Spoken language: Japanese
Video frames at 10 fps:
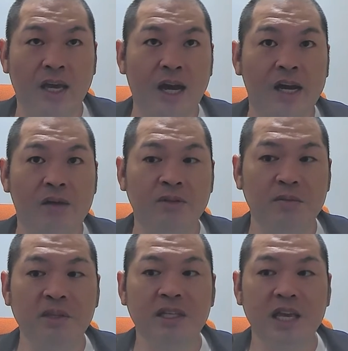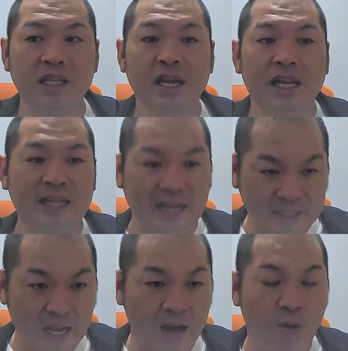アーカイブで見ていただいた
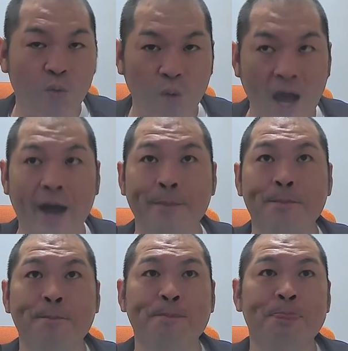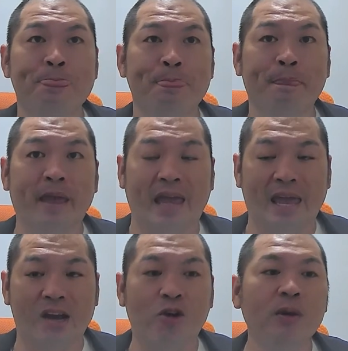方は、
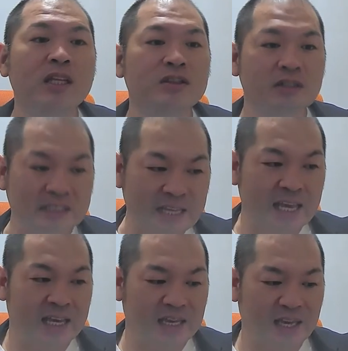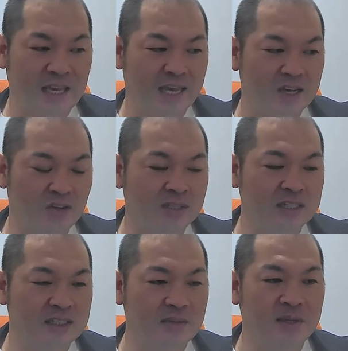えー、コメントにね、えー、こんな
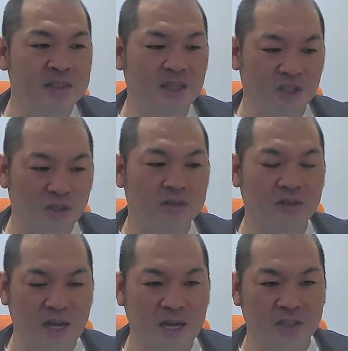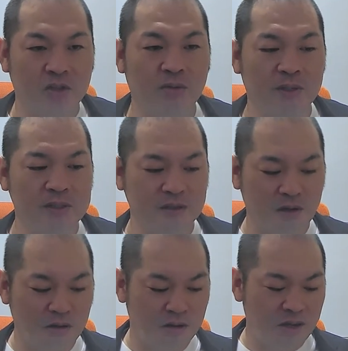んしてますけど、とか、あと個別
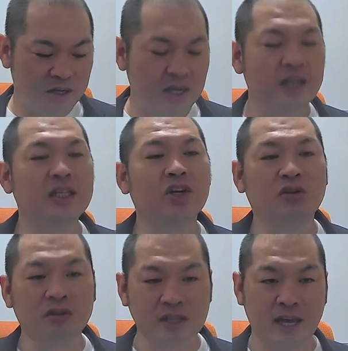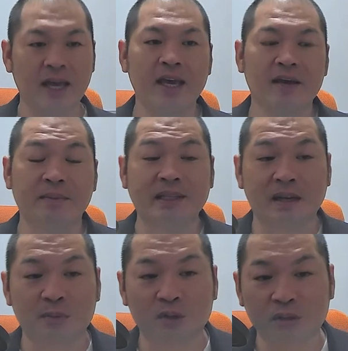のあやたの方で、ま
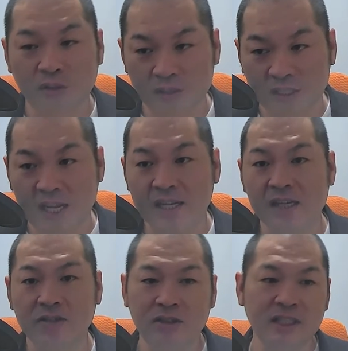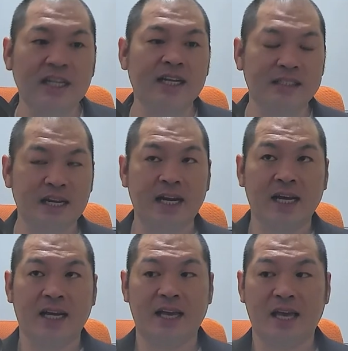た僕の方に連絡をいただいた
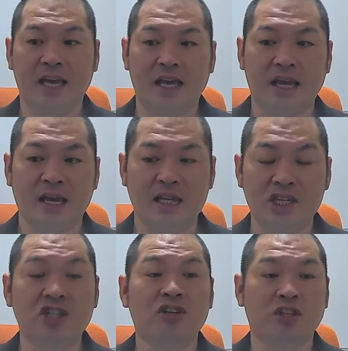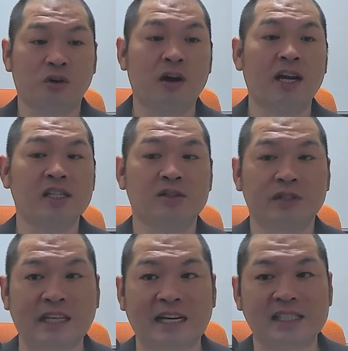ら、えー、じっくりとお話
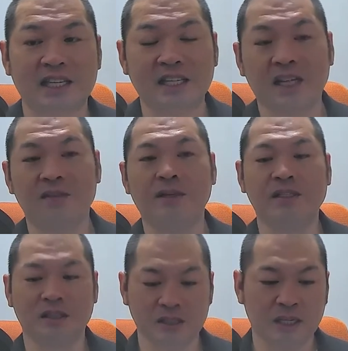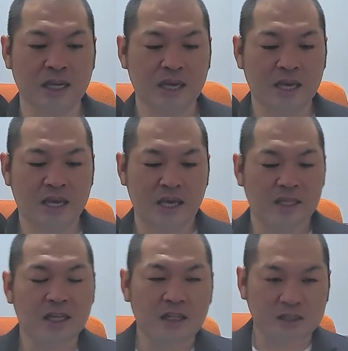も聞かせていただきますし、えー、
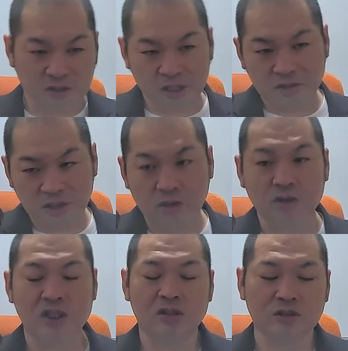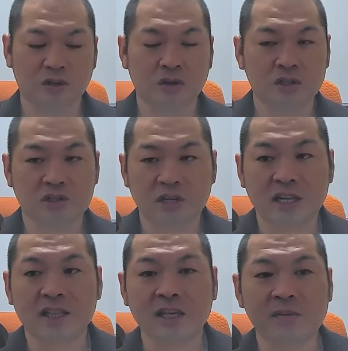なんならその後ね、コーチングの方を一緒に
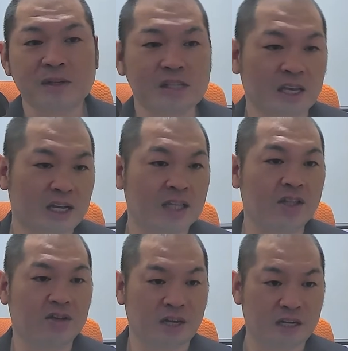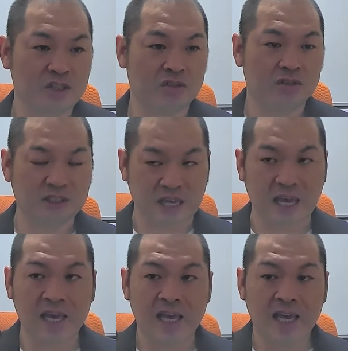やっていきませんかっていう話をし
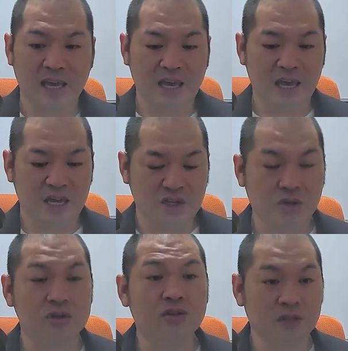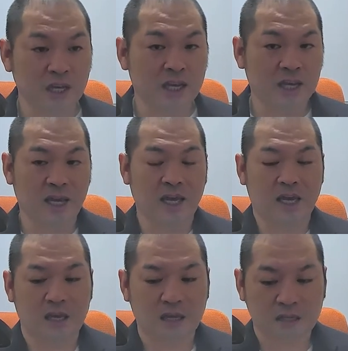て、えー、ちょこちょこね、
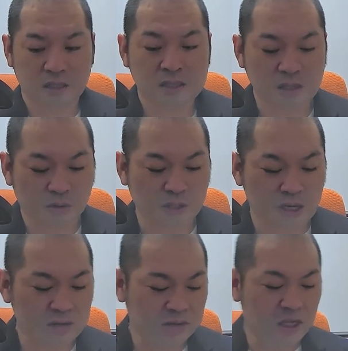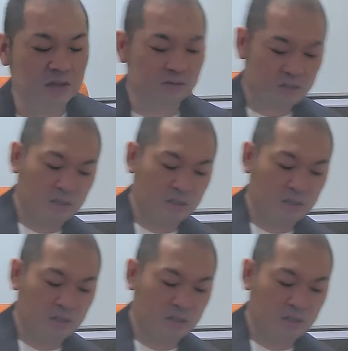えー、決してお高くないので